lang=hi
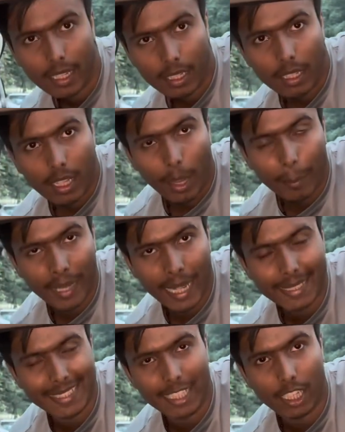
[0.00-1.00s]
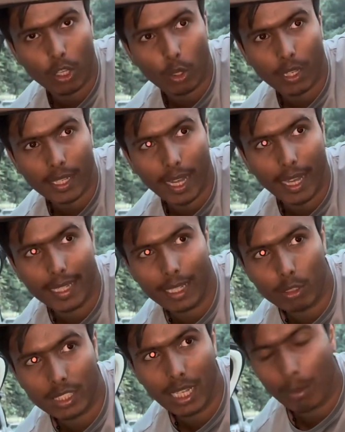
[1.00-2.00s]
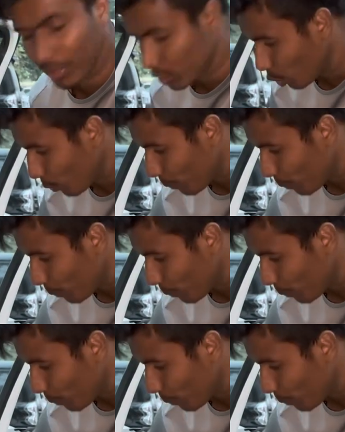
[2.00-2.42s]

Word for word: ठीक है नया सेंटर लॉकिंग डालेंगे उससे हम इसको